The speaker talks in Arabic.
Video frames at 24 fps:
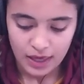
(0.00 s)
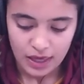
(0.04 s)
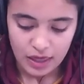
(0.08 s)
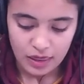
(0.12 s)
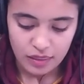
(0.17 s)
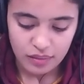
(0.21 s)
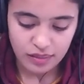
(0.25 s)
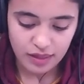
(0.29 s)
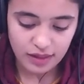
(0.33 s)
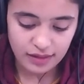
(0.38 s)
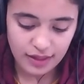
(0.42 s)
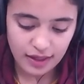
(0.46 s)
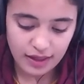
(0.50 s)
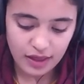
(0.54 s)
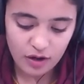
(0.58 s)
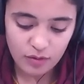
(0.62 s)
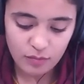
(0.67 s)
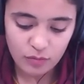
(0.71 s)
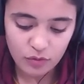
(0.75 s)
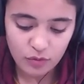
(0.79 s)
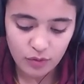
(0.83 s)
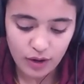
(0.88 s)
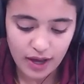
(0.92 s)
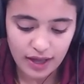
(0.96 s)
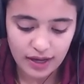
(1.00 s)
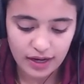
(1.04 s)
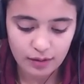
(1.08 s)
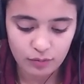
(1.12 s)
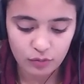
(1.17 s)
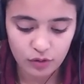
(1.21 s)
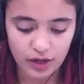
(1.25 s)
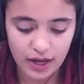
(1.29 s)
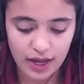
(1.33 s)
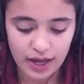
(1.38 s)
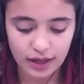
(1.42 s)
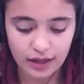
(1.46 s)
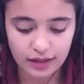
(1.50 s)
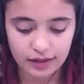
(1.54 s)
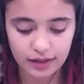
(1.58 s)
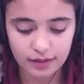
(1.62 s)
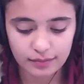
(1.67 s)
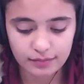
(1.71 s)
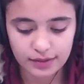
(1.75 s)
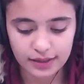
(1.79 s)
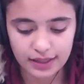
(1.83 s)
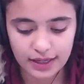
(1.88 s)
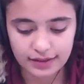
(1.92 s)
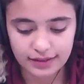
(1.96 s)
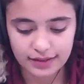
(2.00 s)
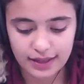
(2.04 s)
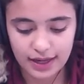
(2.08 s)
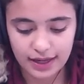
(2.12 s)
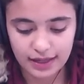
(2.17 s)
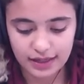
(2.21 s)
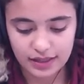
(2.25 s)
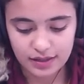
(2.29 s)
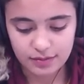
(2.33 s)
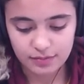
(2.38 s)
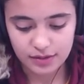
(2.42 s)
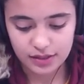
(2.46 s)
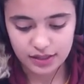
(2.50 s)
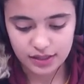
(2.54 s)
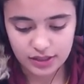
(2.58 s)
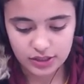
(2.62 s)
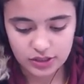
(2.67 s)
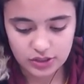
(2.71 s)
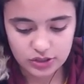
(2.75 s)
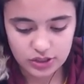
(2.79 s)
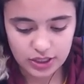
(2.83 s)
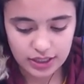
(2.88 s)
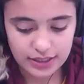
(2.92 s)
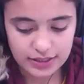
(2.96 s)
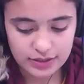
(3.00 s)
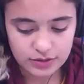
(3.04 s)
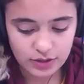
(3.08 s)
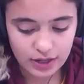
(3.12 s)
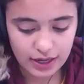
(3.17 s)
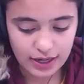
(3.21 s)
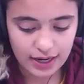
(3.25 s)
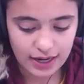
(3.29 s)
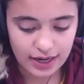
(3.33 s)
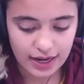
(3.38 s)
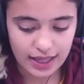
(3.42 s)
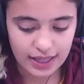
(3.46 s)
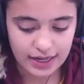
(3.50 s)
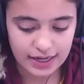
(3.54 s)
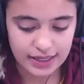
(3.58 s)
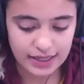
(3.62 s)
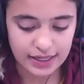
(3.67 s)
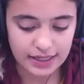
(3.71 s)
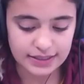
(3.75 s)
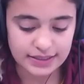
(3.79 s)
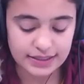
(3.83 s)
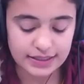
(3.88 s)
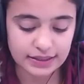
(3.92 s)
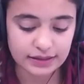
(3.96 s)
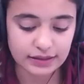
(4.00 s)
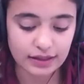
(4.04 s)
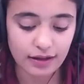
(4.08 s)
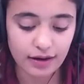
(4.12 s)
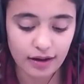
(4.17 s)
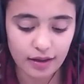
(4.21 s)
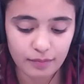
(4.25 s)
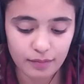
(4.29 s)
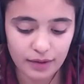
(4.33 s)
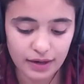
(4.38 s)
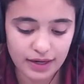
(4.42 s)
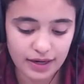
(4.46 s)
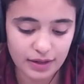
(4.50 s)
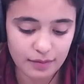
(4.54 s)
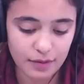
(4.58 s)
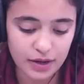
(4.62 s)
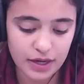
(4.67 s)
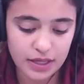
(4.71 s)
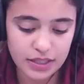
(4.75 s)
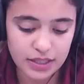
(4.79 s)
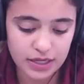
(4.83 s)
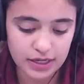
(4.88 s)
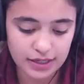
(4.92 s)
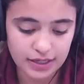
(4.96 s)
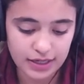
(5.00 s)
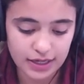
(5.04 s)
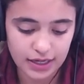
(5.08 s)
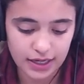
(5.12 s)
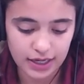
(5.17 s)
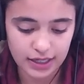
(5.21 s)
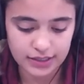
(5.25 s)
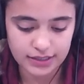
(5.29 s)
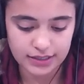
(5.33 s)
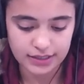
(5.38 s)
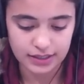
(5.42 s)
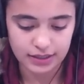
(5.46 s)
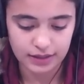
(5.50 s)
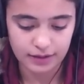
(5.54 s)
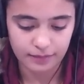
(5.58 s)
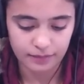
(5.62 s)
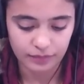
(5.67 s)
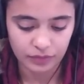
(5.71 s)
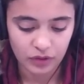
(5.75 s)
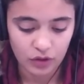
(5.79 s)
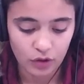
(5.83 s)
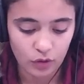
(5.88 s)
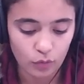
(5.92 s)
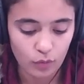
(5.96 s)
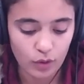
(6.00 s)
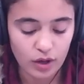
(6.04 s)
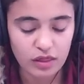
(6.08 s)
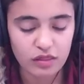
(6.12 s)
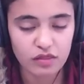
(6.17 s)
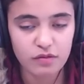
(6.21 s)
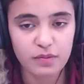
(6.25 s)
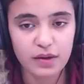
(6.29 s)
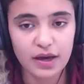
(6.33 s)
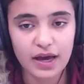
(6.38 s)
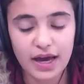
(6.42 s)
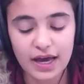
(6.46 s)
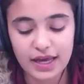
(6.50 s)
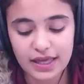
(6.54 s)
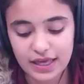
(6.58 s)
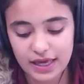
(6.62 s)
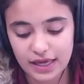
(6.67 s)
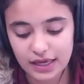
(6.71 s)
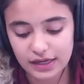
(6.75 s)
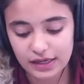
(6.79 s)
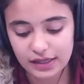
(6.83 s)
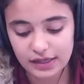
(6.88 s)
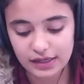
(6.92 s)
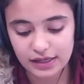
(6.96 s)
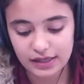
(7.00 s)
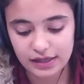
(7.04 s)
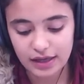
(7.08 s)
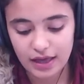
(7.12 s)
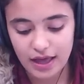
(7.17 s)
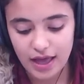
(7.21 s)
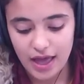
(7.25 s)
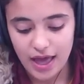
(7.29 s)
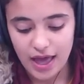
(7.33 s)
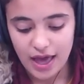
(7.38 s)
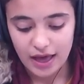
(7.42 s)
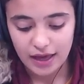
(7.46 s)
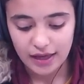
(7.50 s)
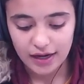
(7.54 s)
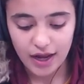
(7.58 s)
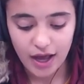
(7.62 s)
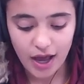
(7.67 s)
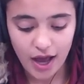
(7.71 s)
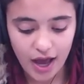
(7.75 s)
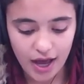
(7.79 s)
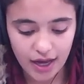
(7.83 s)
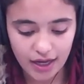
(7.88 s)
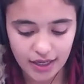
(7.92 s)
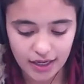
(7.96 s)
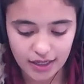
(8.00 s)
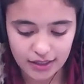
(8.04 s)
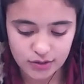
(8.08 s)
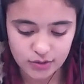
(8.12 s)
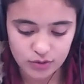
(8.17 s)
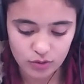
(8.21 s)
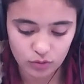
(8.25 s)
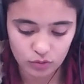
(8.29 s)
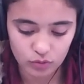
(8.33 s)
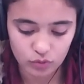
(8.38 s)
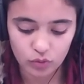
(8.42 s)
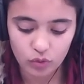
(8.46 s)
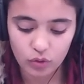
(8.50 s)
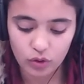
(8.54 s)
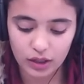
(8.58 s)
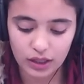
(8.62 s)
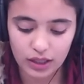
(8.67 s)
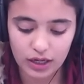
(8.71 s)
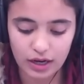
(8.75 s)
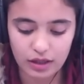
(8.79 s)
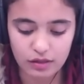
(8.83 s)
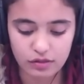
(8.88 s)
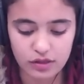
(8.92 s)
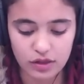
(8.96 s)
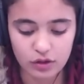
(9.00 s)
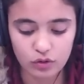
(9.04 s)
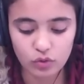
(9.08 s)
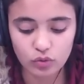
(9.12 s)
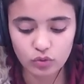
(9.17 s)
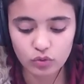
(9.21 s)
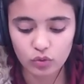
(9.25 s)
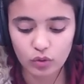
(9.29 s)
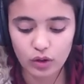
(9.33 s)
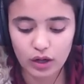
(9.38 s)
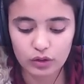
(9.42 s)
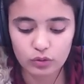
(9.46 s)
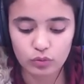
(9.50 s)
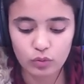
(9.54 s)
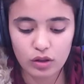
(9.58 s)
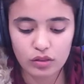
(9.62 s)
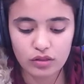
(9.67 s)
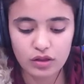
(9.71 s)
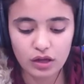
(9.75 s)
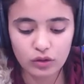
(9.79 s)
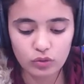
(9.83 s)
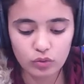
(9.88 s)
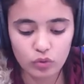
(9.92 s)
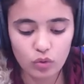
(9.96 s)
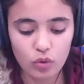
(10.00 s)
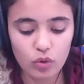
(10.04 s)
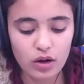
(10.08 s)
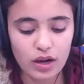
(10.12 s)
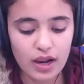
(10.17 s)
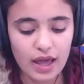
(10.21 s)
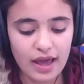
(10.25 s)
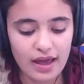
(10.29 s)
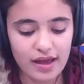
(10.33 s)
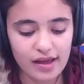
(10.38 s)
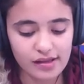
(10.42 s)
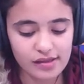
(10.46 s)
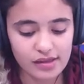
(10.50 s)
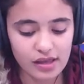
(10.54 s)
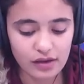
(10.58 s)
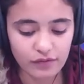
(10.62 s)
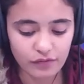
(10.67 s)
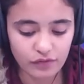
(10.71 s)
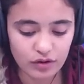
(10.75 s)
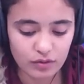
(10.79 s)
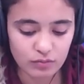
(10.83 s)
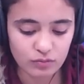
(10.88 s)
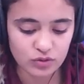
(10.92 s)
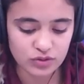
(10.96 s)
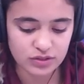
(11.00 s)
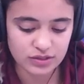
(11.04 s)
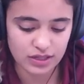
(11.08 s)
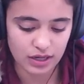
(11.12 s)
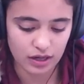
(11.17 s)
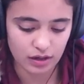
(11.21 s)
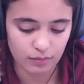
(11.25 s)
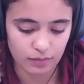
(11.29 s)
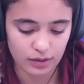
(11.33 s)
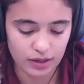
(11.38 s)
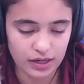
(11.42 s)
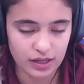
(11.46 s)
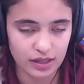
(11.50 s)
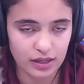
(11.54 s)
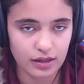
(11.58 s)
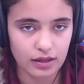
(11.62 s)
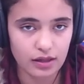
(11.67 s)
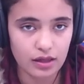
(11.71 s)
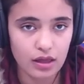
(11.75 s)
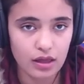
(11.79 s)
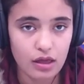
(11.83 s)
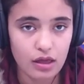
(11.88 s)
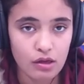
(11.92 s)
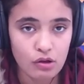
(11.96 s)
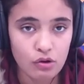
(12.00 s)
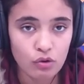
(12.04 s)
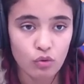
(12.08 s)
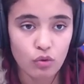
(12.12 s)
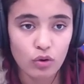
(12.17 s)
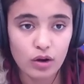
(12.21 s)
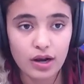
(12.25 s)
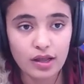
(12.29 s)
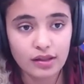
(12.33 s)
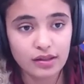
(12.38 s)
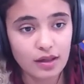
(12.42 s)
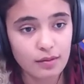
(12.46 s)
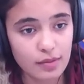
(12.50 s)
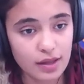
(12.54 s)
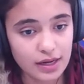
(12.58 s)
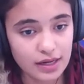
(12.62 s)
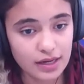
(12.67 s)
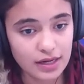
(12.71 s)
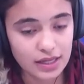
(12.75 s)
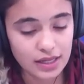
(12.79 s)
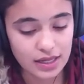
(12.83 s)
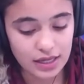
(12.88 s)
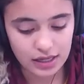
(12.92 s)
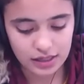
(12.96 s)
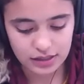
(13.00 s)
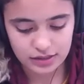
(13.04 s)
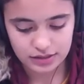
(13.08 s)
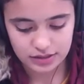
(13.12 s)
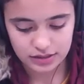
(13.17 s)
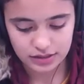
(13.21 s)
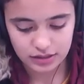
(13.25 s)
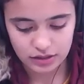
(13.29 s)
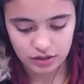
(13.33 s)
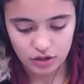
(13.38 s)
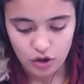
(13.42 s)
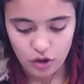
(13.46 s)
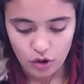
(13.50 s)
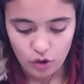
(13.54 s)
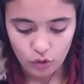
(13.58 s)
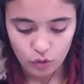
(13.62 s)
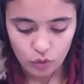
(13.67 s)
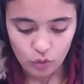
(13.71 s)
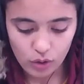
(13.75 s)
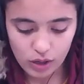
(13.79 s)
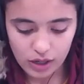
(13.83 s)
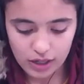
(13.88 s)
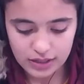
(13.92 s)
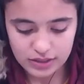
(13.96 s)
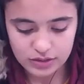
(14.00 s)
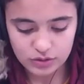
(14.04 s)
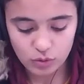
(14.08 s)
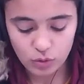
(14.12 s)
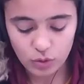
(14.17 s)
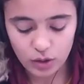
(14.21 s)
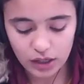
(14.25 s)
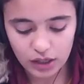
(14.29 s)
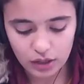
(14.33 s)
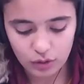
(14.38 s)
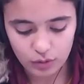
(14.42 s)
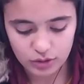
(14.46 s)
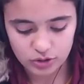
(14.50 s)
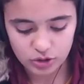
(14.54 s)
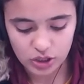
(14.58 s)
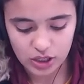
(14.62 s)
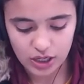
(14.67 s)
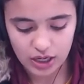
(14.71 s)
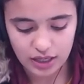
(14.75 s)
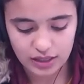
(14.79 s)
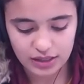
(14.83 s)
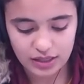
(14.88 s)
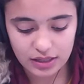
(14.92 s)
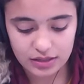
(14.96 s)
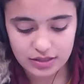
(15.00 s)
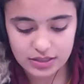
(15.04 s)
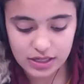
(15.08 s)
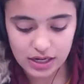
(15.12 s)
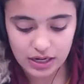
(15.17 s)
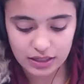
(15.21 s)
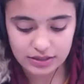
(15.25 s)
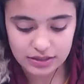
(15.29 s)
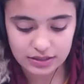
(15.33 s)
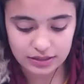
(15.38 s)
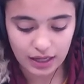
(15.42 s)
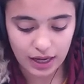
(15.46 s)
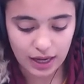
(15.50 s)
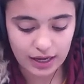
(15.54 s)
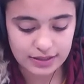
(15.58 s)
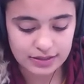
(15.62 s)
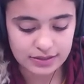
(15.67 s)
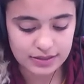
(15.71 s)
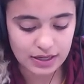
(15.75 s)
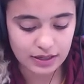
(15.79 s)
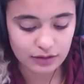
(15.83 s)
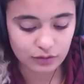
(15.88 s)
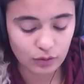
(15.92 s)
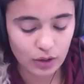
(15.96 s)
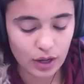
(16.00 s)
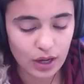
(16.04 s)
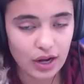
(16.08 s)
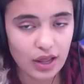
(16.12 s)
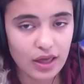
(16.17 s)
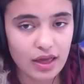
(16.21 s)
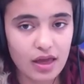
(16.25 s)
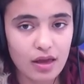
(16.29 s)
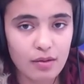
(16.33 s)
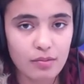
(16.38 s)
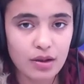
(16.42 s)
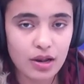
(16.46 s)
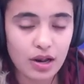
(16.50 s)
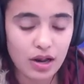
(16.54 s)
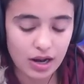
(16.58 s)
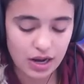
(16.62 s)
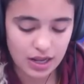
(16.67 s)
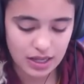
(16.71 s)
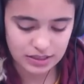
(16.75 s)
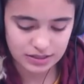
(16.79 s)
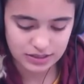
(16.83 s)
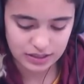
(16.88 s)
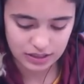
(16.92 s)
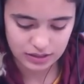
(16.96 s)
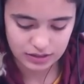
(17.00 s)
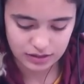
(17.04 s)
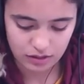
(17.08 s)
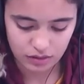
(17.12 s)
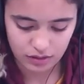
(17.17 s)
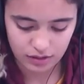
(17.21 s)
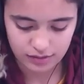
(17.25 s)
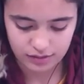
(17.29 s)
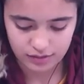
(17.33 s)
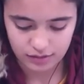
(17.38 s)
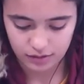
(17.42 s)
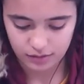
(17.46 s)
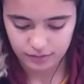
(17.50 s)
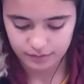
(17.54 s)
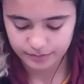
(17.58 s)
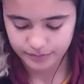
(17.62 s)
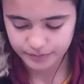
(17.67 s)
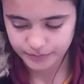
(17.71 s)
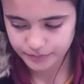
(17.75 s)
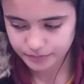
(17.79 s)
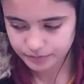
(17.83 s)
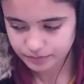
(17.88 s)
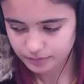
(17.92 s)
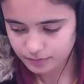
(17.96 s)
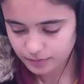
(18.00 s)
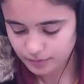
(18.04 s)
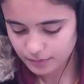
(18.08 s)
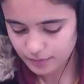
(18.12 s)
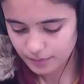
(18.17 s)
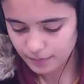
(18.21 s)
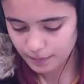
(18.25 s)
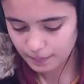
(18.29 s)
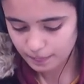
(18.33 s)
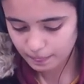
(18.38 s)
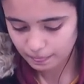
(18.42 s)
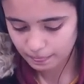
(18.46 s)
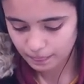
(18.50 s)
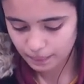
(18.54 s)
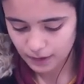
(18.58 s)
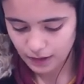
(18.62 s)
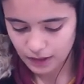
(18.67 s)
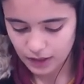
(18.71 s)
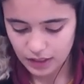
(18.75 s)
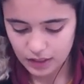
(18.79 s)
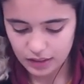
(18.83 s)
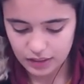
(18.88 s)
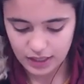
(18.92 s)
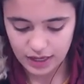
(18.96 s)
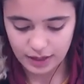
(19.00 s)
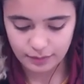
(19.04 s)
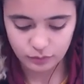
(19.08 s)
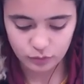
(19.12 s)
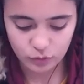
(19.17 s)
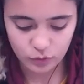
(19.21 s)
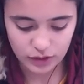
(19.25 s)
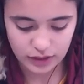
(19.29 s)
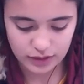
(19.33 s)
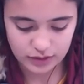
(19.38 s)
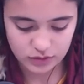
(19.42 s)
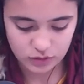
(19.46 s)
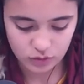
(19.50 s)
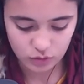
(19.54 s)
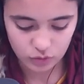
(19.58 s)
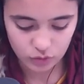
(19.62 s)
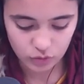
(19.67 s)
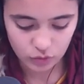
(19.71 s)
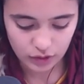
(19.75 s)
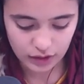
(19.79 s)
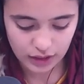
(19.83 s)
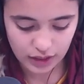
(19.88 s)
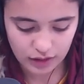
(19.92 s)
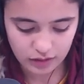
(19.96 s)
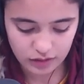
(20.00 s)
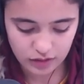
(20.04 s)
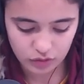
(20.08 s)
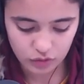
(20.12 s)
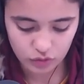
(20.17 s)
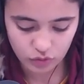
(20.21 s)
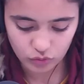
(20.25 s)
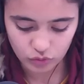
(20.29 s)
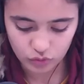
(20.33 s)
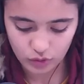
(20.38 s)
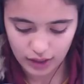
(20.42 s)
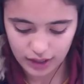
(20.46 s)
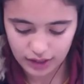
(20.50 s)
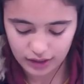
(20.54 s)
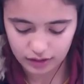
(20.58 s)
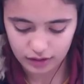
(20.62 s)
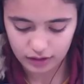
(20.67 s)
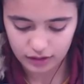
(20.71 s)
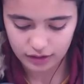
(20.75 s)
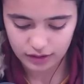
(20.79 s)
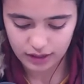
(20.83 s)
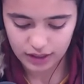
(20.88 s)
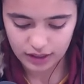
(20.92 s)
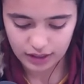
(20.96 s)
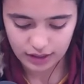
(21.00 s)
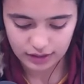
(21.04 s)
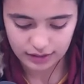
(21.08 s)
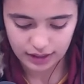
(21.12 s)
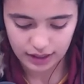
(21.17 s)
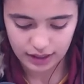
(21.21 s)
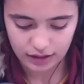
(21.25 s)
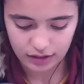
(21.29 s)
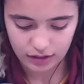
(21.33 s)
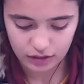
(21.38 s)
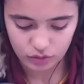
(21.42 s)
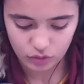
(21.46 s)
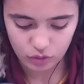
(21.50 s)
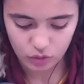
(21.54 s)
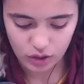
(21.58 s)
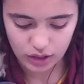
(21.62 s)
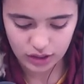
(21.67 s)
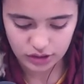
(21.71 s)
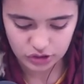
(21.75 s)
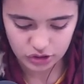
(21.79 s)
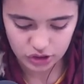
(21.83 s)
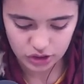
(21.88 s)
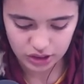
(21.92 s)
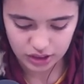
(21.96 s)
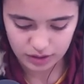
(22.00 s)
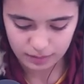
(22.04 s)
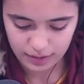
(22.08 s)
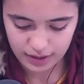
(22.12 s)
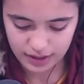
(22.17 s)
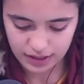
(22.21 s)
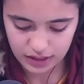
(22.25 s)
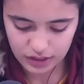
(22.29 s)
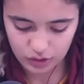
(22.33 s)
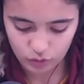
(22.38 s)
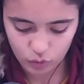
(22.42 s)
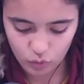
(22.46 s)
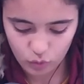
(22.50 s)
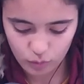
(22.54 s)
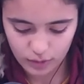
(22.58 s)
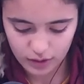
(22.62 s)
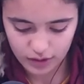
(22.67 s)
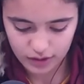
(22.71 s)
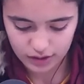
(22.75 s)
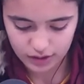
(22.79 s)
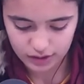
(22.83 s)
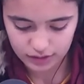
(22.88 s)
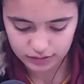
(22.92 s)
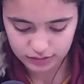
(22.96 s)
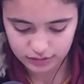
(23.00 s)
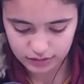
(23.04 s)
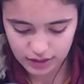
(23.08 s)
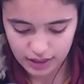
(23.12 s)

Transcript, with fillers: ذات يوم وأنا مرهقة من التعليم جلست على الأريكة طلبا لبعض الراحة وإذ بخيالي راح إلى الصندوق الذي كنت قد وضعت كل أهدافي المستقبلي كل تمنياتي كل صوري وشهاداتي التي تحصلت عليها من الأساتذة ذهبت إلى الصندوق الذي كنت آه، كانت على كل جانبيه غبارا